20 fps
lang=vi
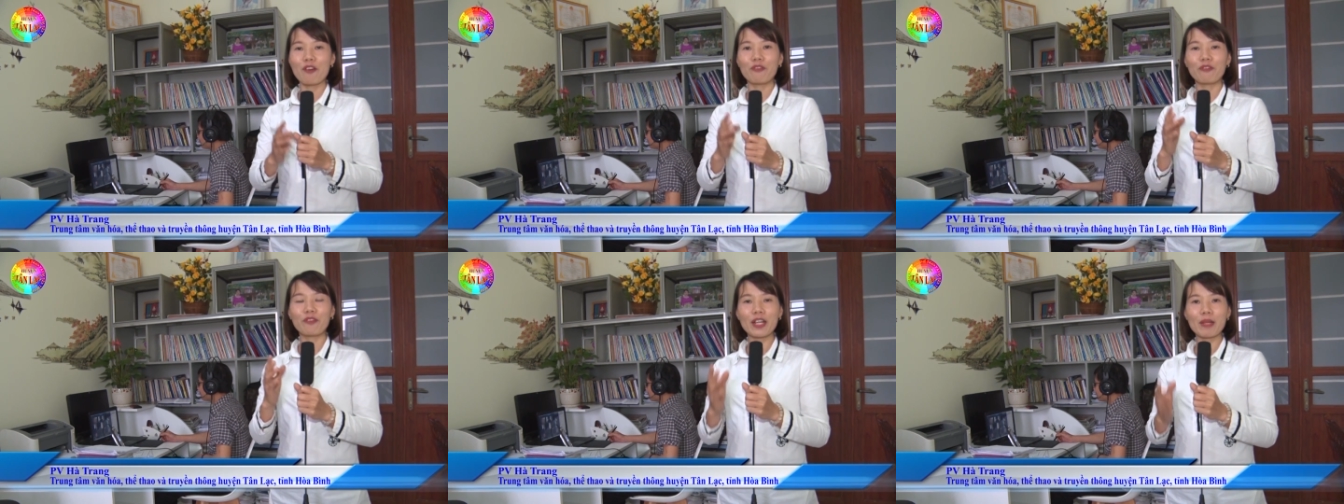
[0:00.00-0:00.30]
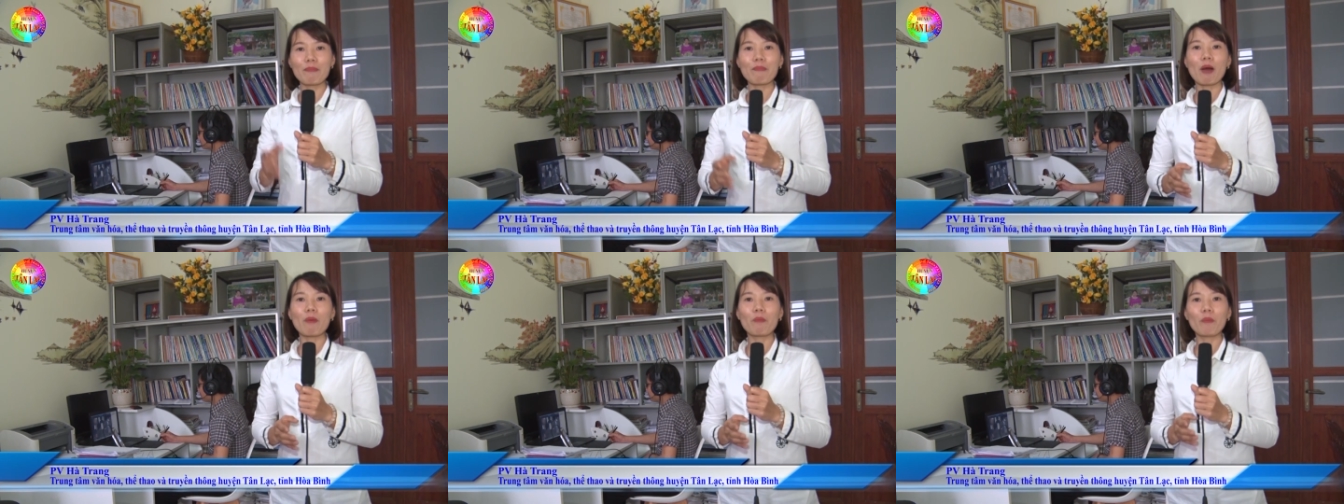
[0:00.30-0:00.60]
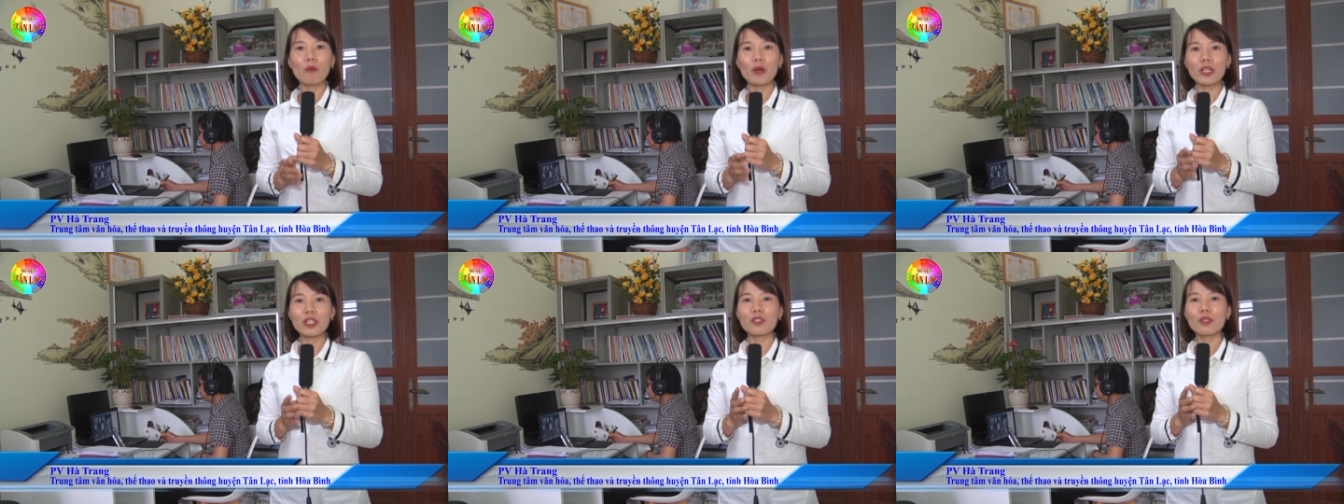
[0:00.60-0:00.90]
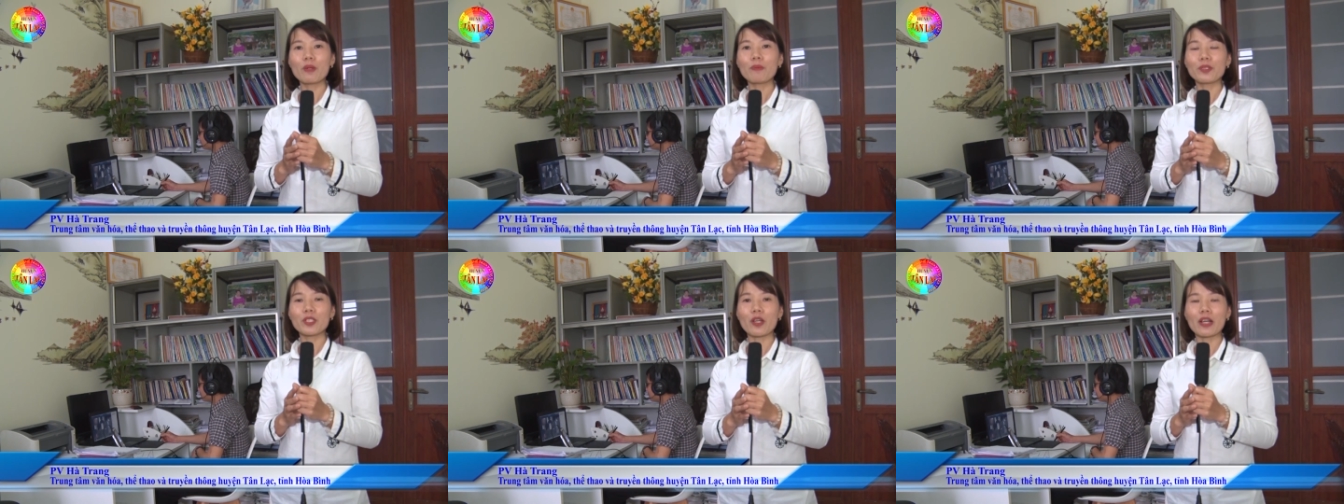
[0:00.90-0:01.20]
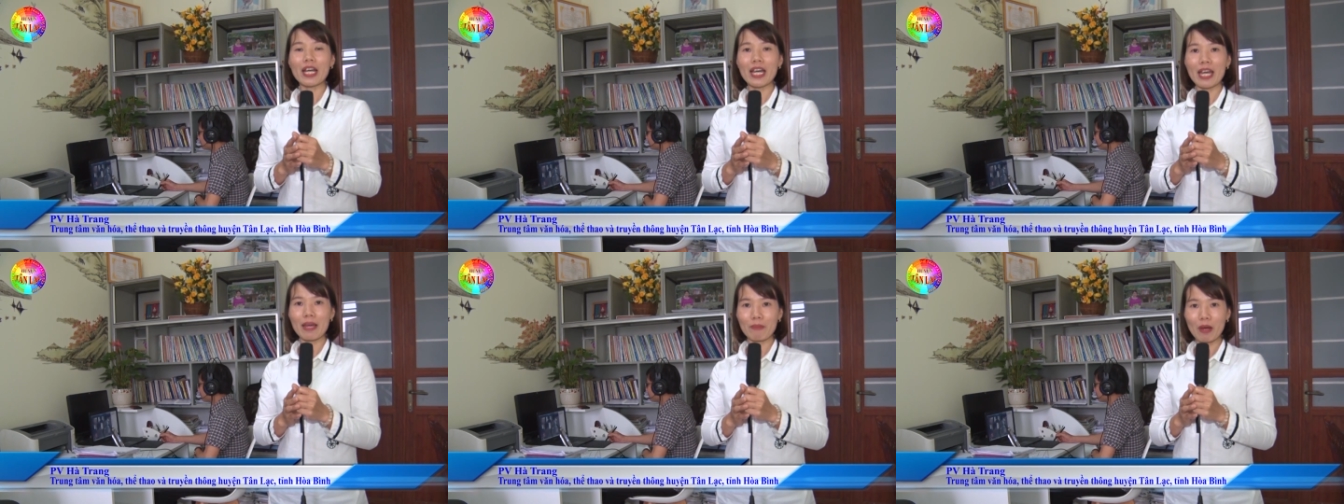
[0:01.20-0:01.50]
với mong muốn giúp
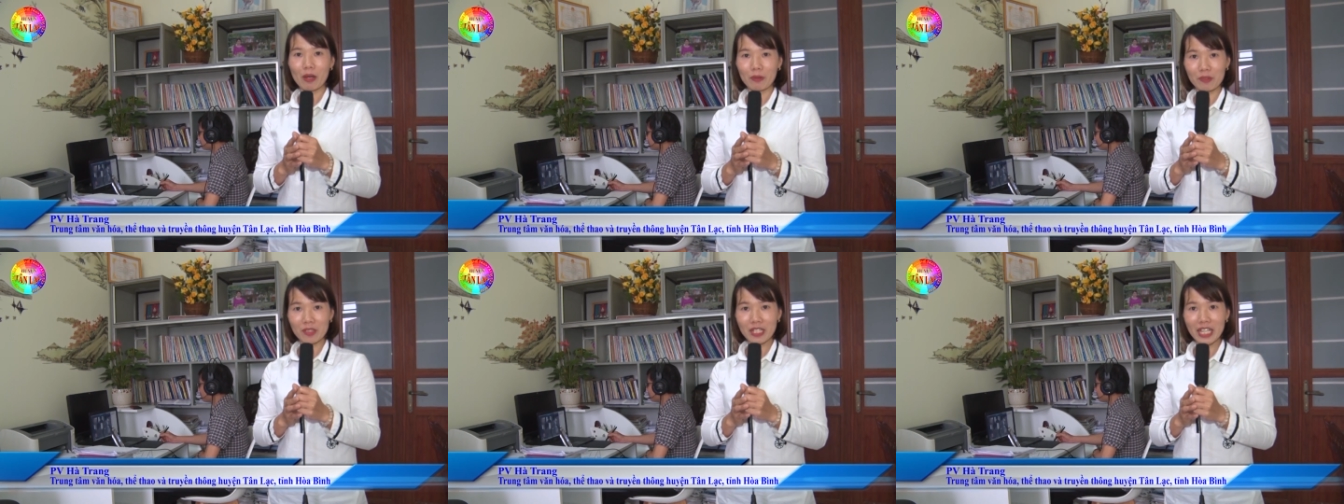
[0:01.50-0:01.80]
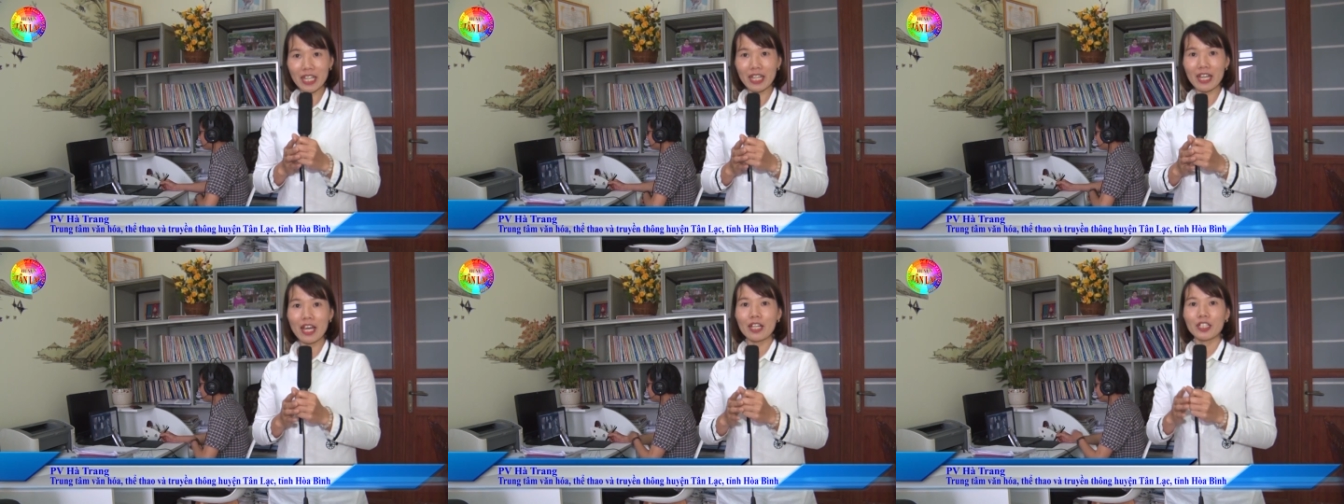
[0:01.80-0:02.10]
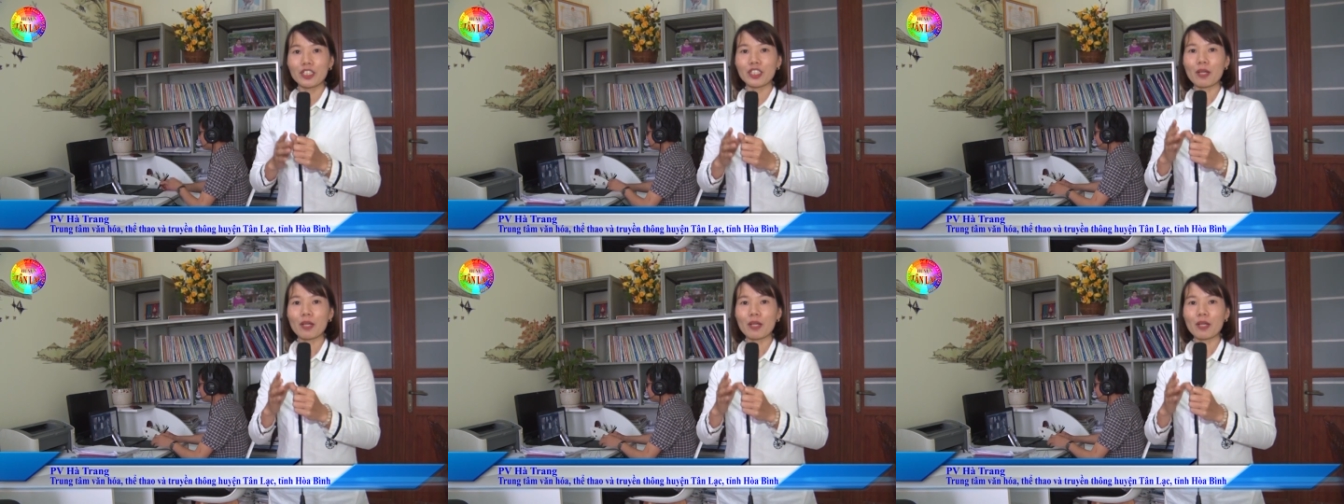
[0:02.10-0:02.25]
cho các em học sinh